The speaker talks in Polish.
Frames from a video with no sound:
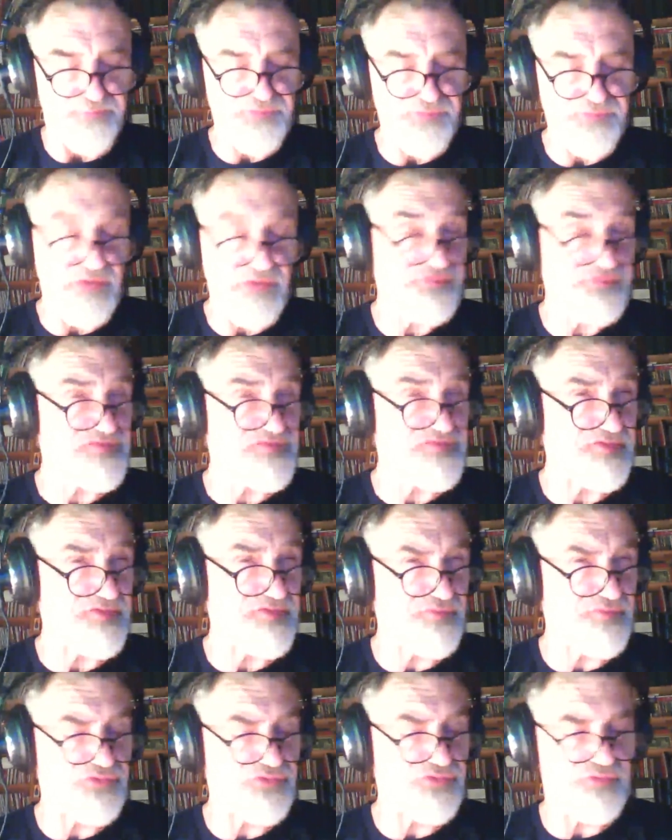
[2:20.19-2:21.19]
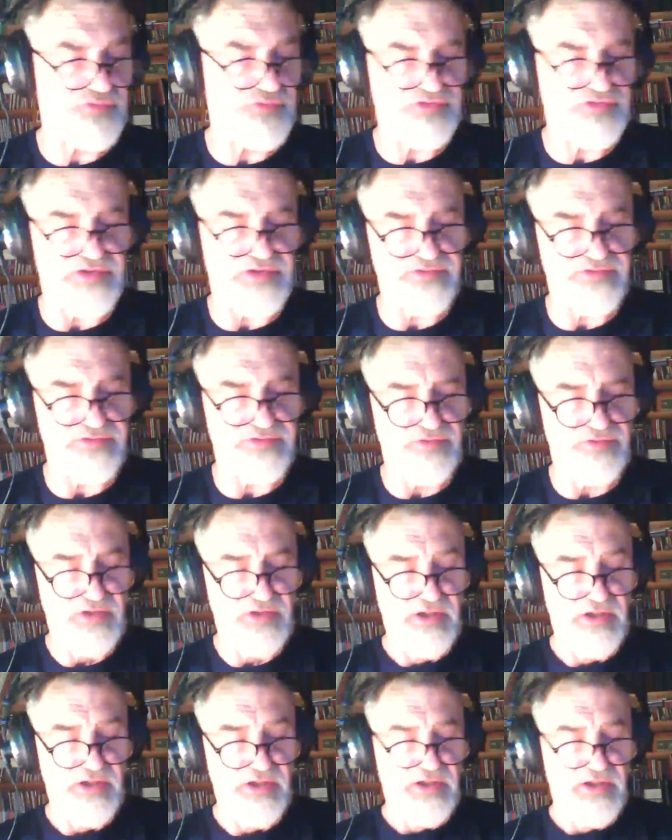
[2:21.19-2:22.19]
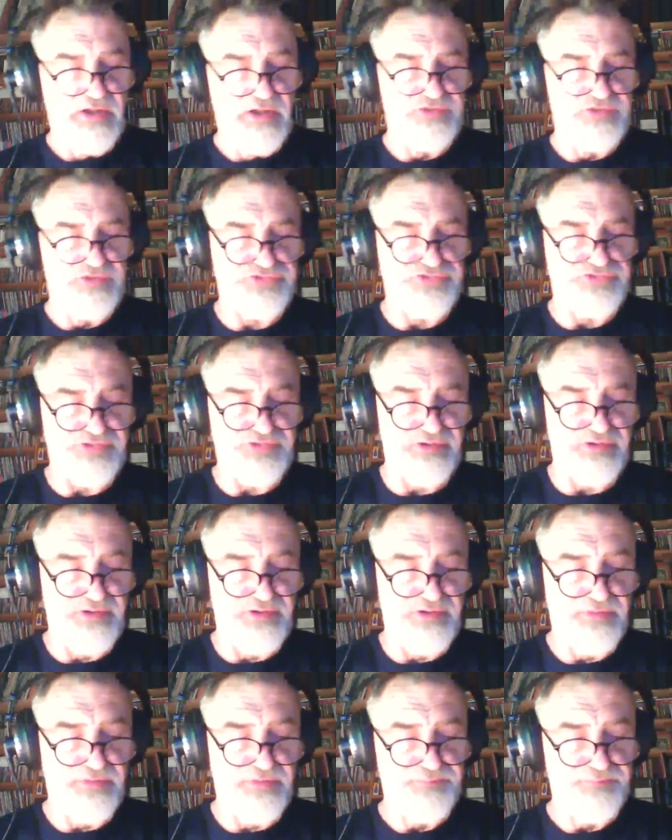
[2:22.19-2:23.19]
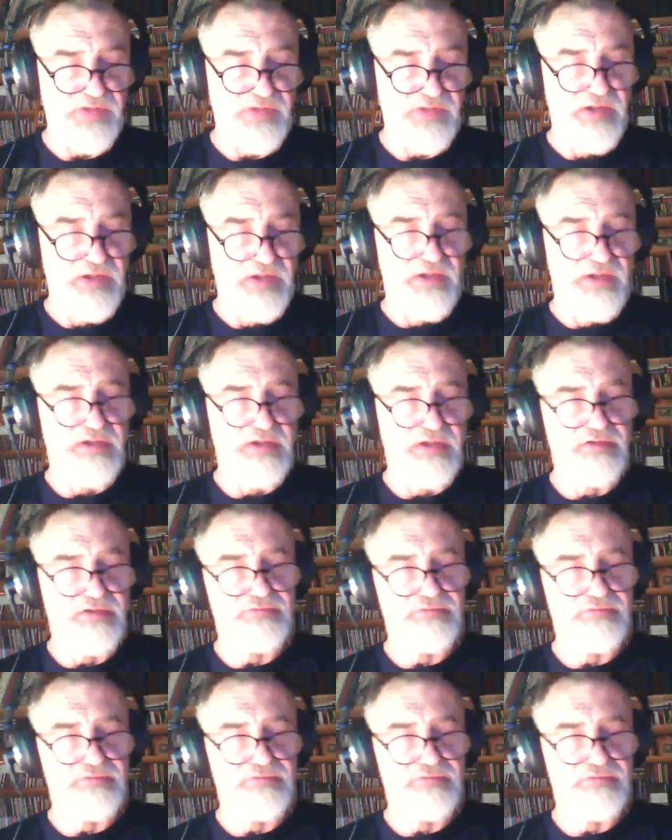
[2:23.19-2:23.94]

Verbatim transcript: To wszystko złożyło się na to, że e,